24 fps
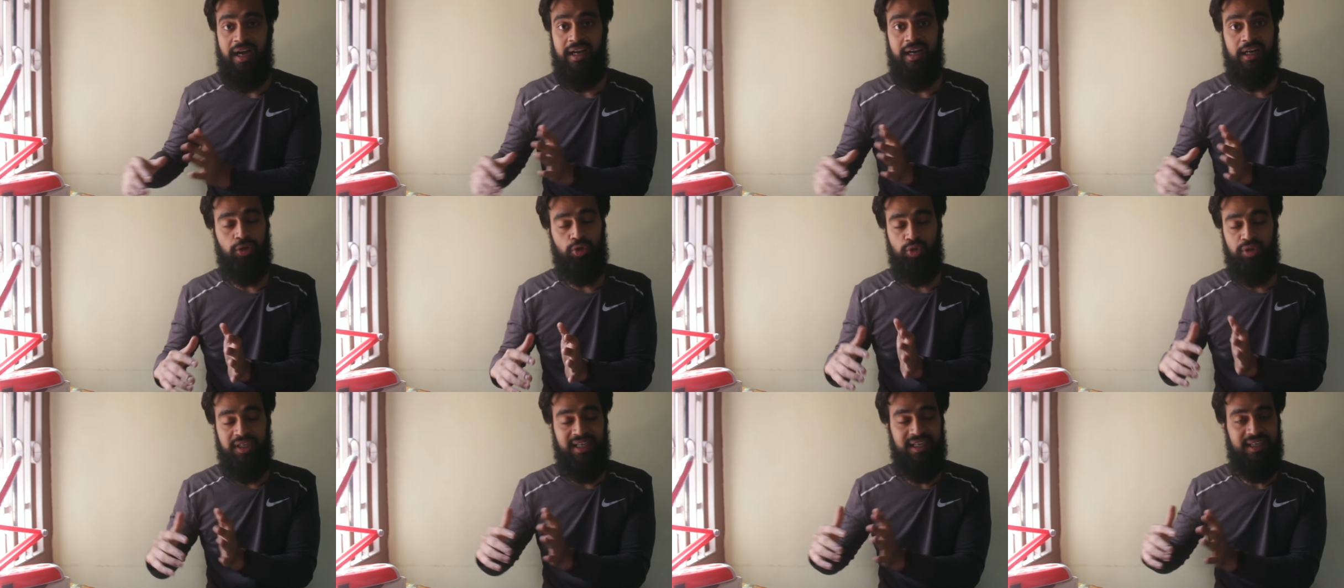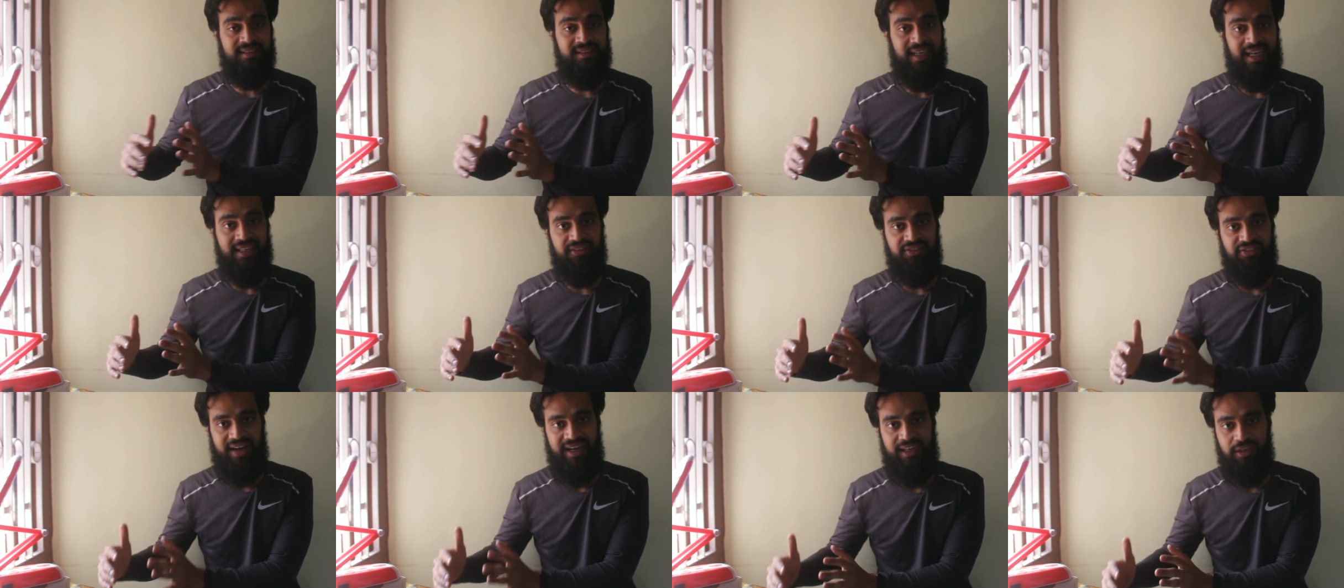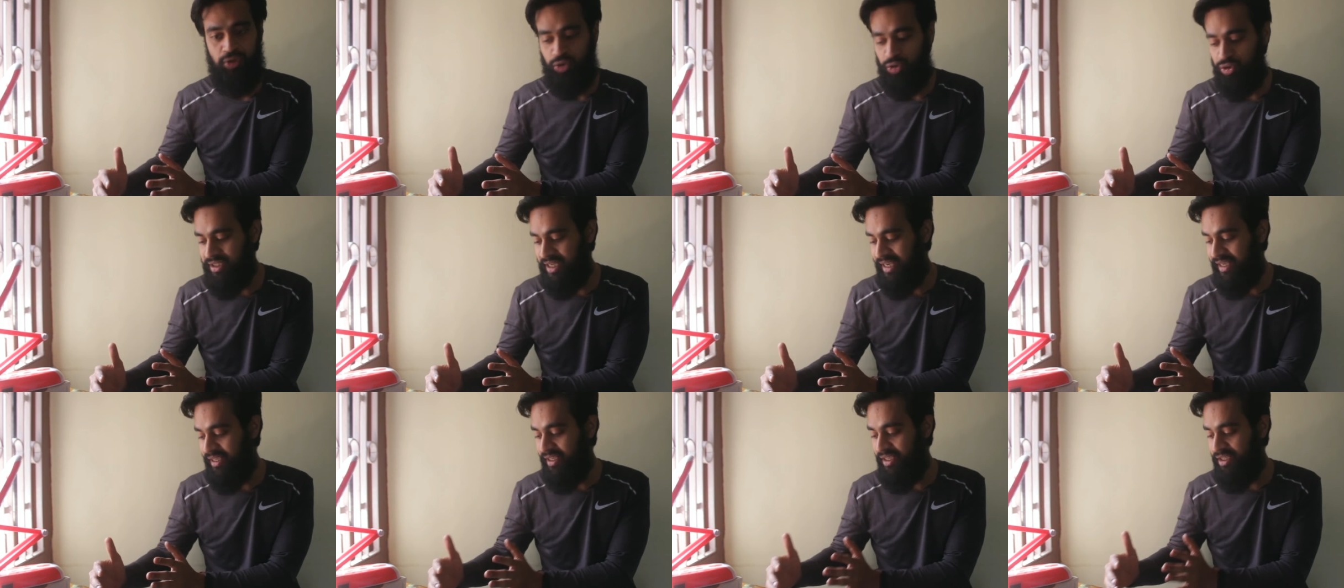अगर टोनी के साथ फाइट
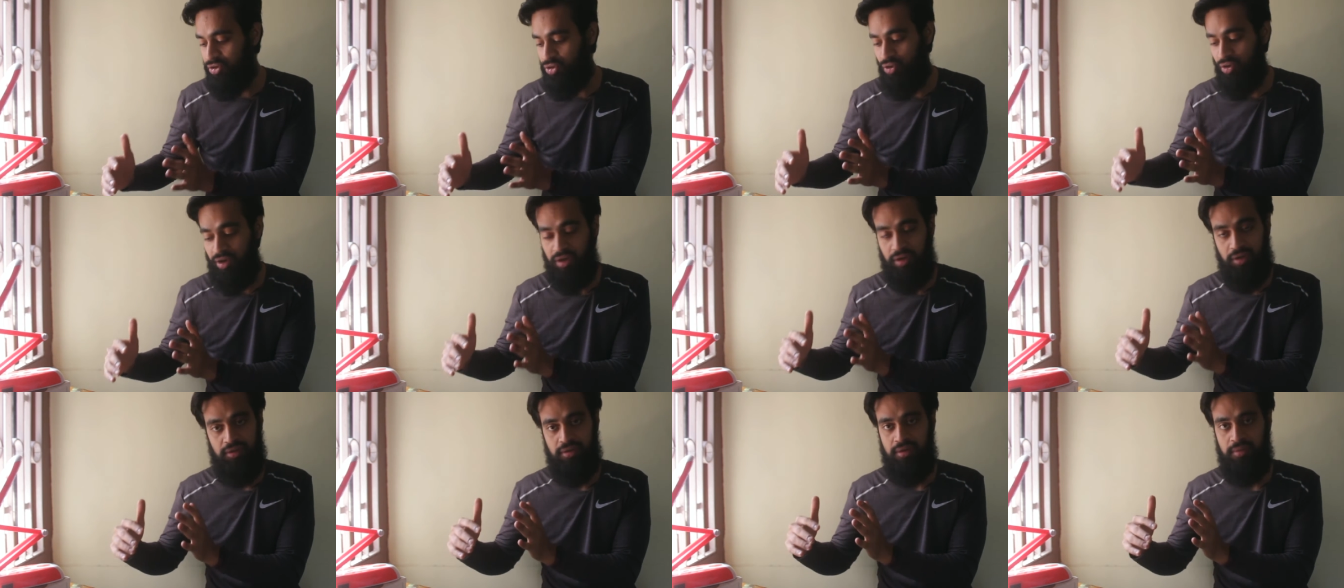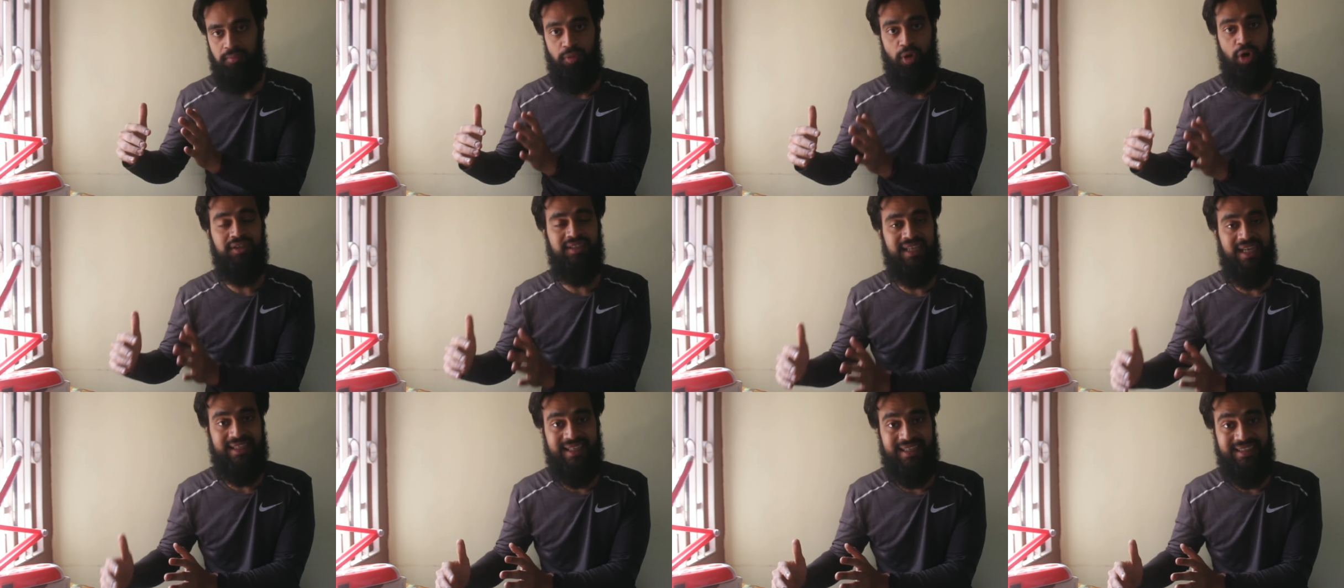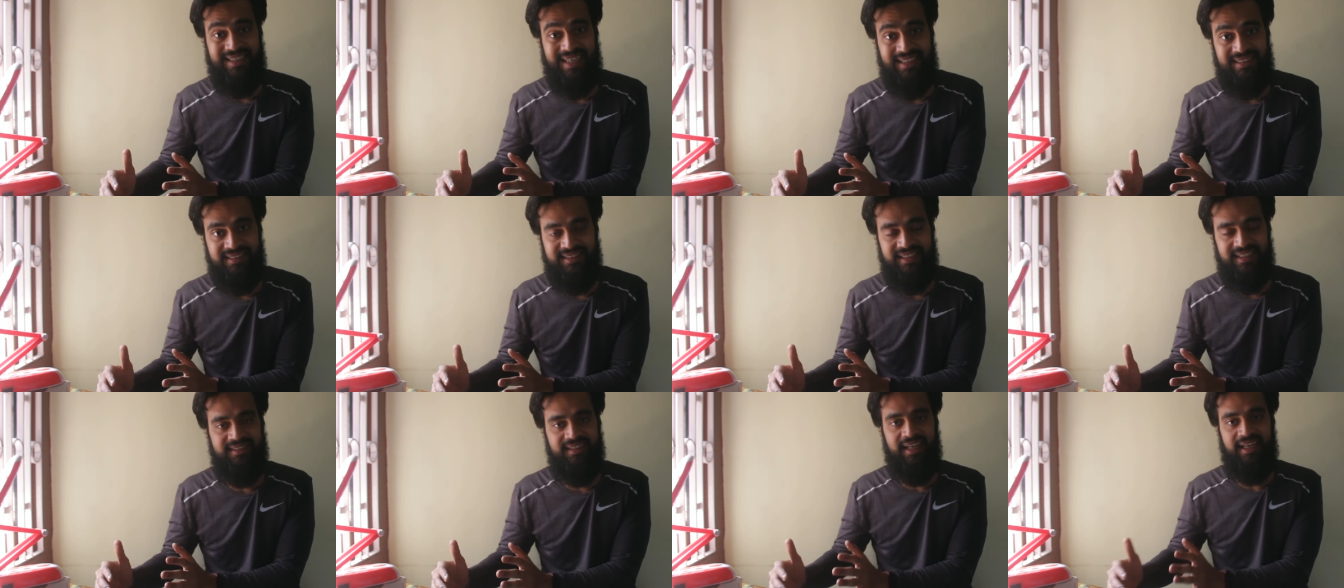हो जाएगी तो बहुत ज्यादा
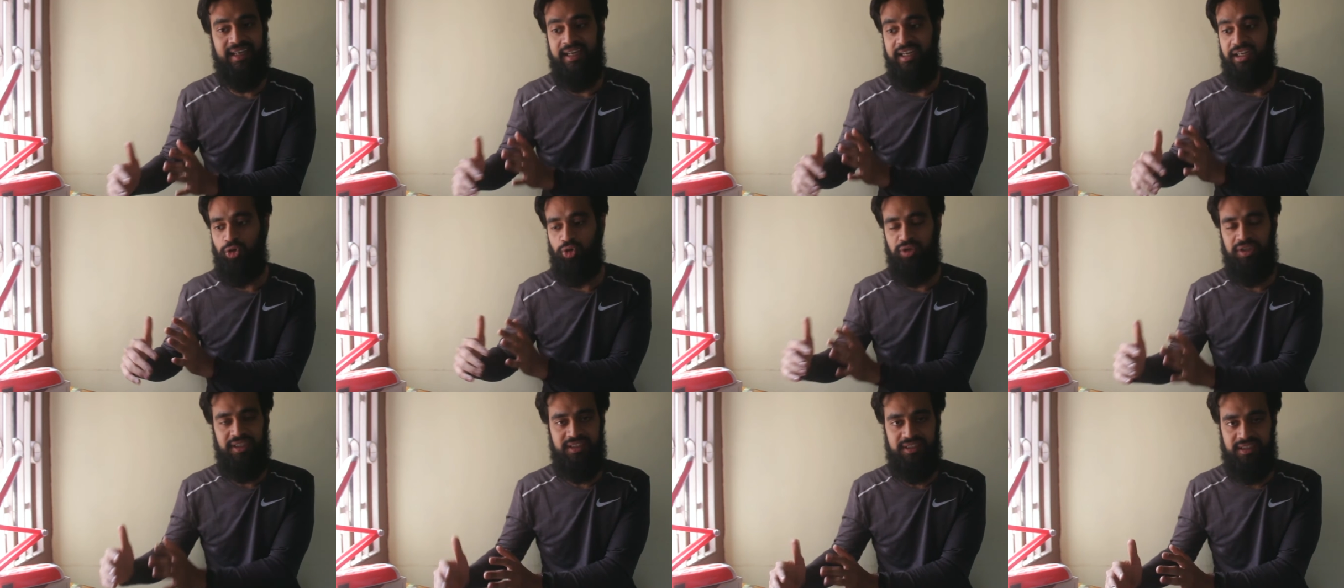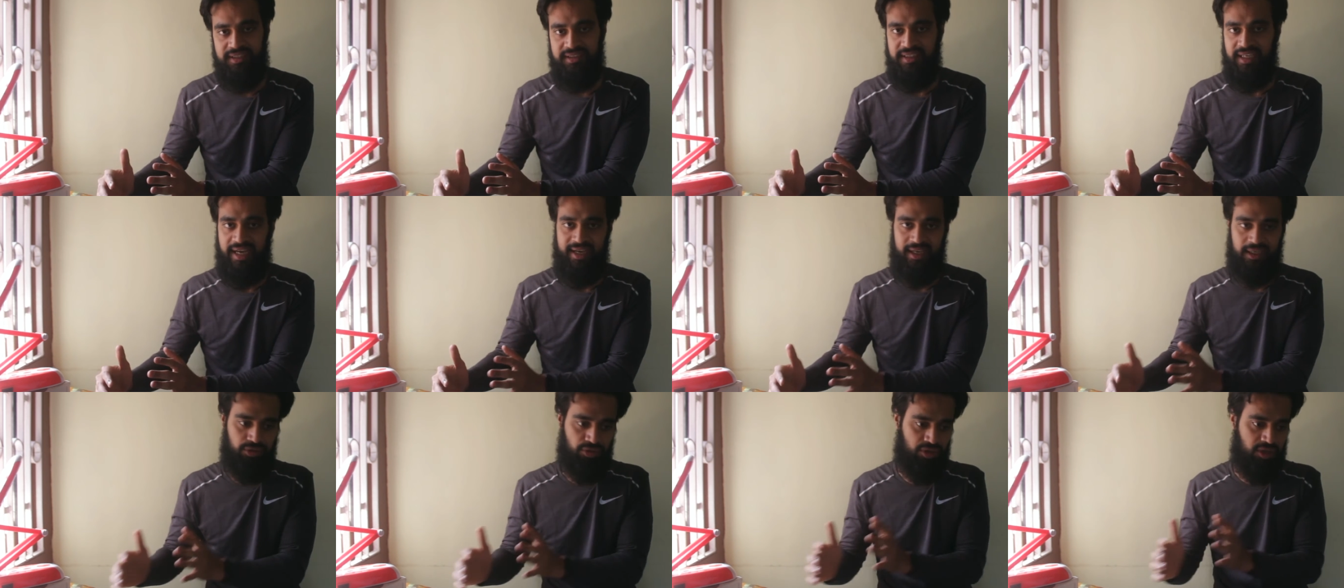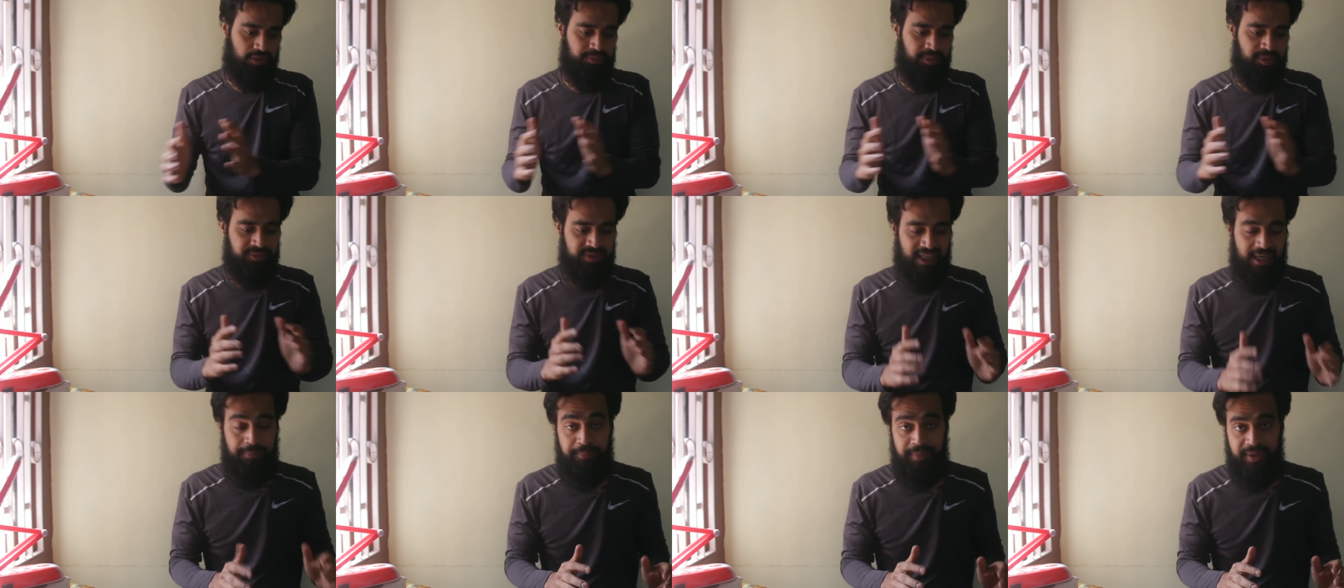चांसेस है कि टोनी जीत जाएगा तो
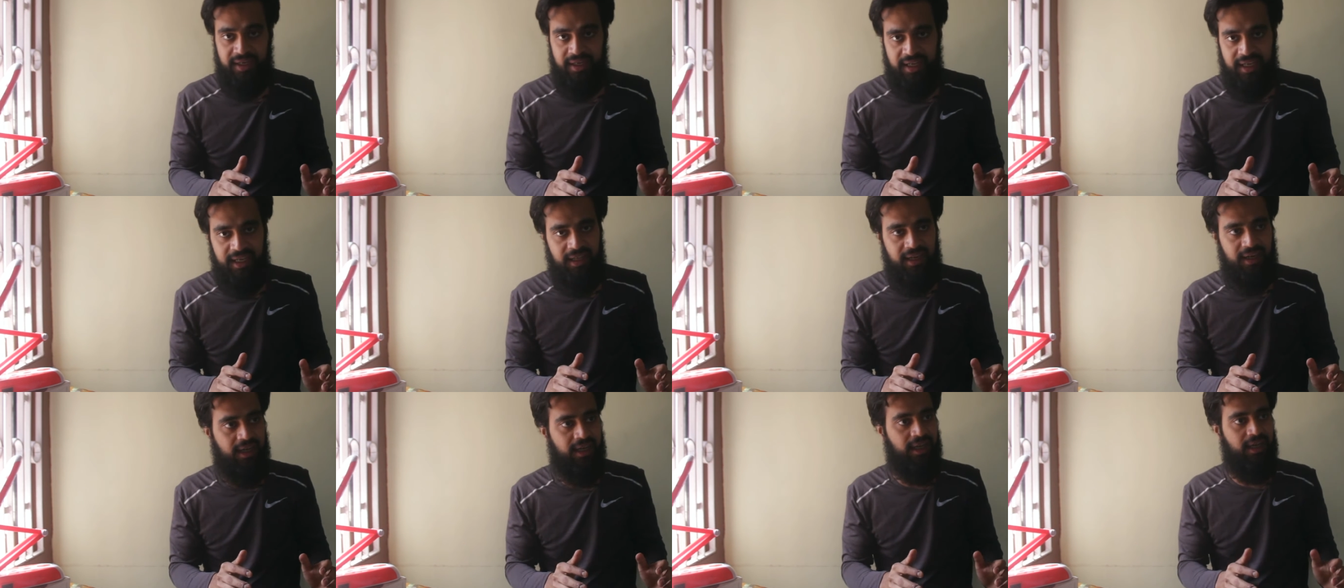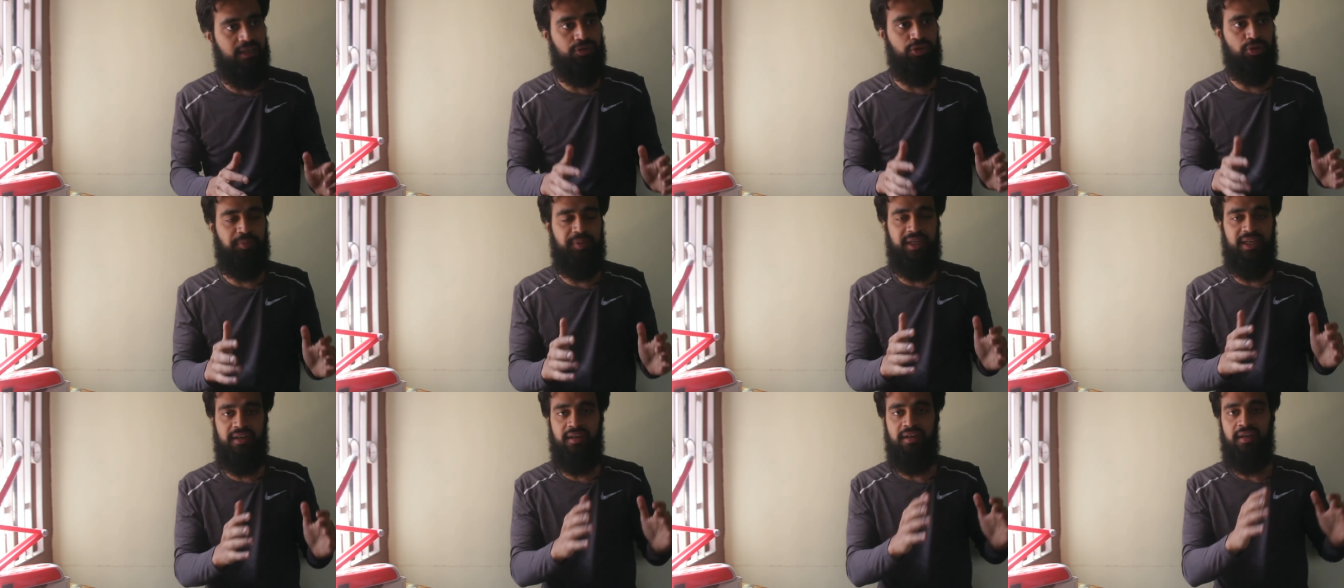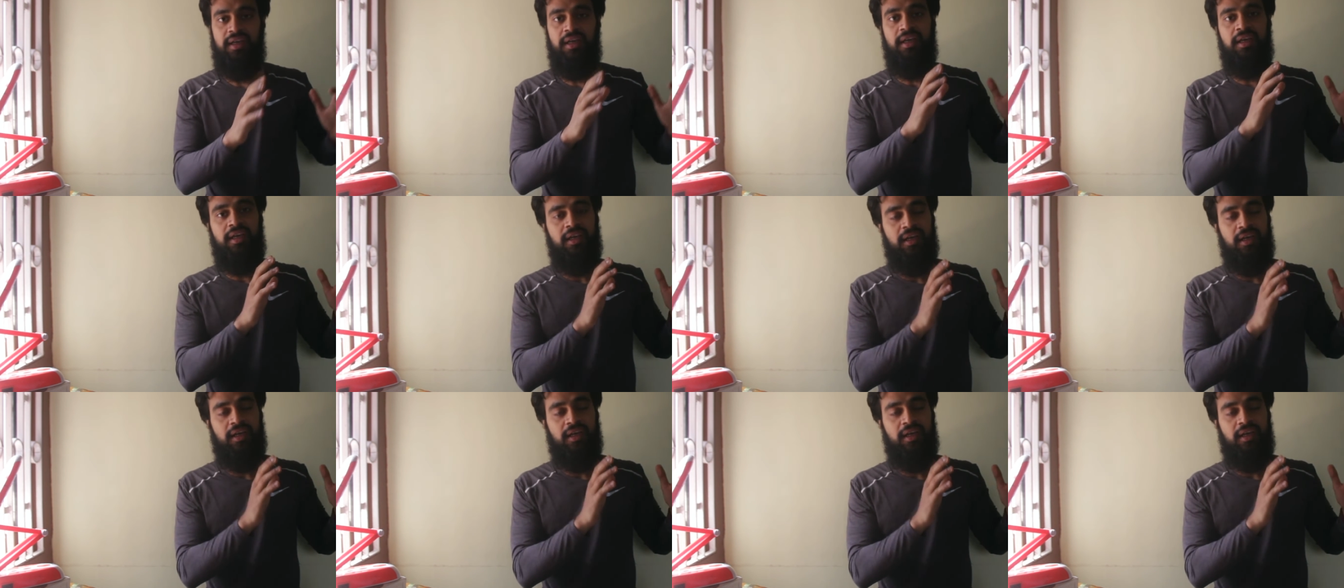खबीब चैंपियन नहीं रहेगा तो फिर